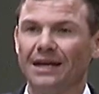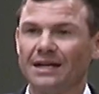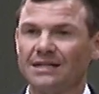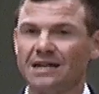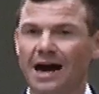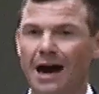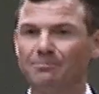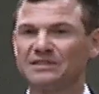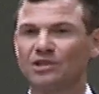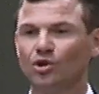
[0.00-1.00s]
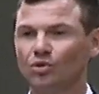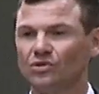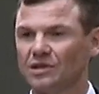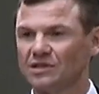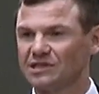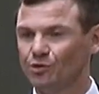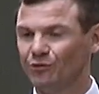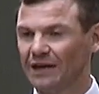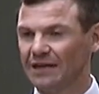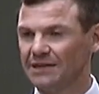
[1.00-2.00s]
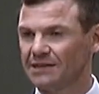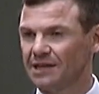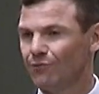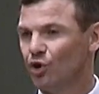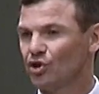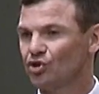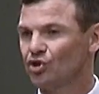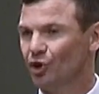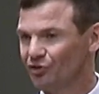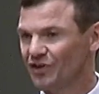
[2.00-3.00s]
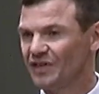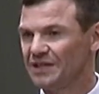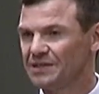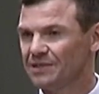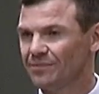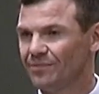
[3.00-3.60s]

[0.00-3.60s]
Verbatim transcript: das absolut zuverlässige Wort Gottes ist.